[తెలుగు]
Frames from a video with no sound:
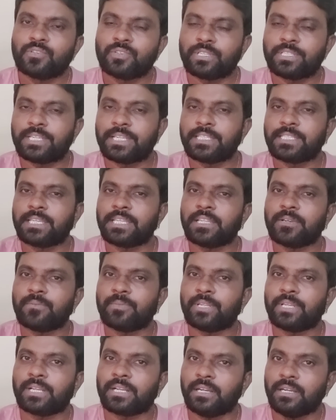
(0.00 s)
సో
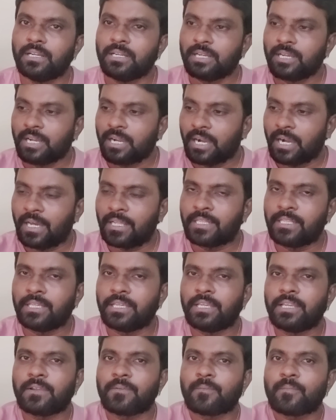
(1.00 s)
చేసేదేం లేక
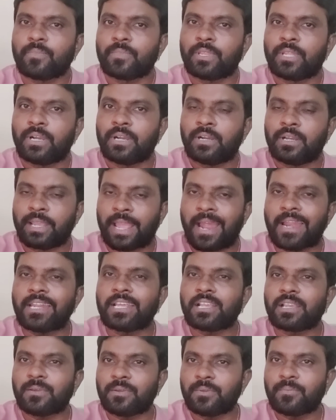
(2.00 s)
అది
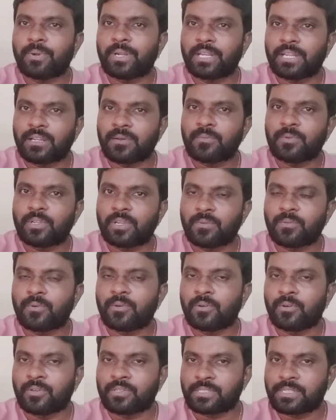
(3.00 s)
యాడికి మండలంలో
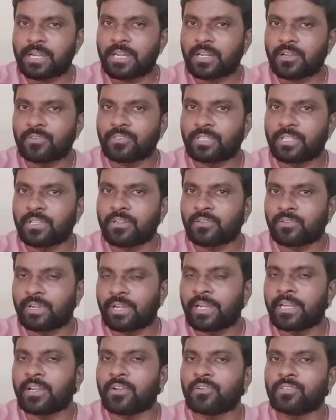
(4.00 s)
ఏమో స్టార్ట్ అవుతుంది అనుకో
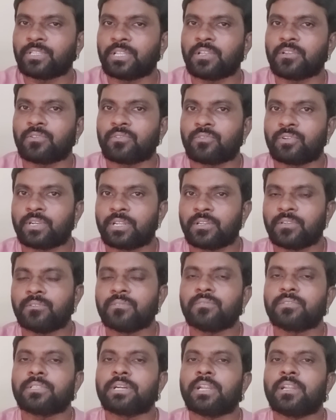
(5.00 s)
ఎంటర్ అవుతుంది అనుకుంటాను
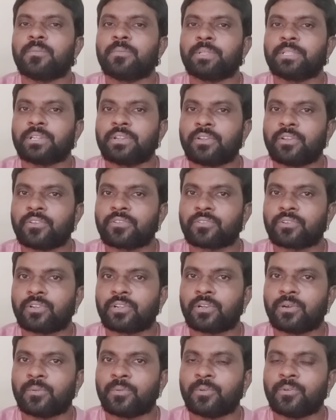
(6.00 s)
తాడిపతి
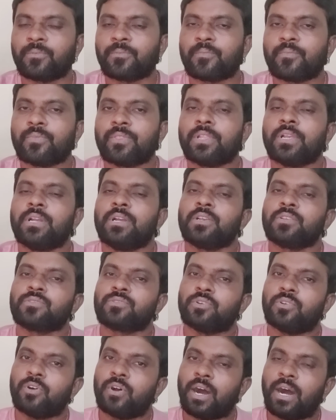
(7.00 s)
నియోజకవర్గంలో
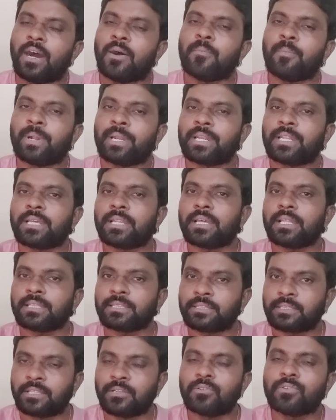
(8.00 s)
సో ఆ మండల
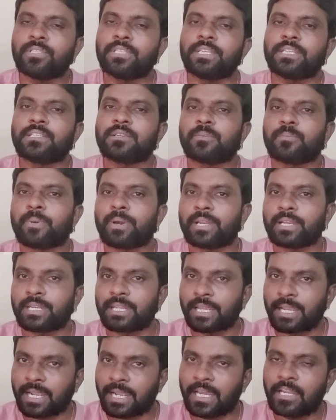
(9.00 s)
తెలుగుదేశం
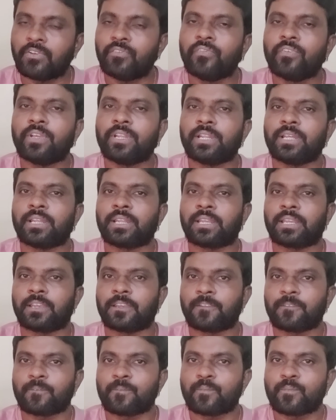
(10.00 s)
పార్టీ కన్వీనర్కి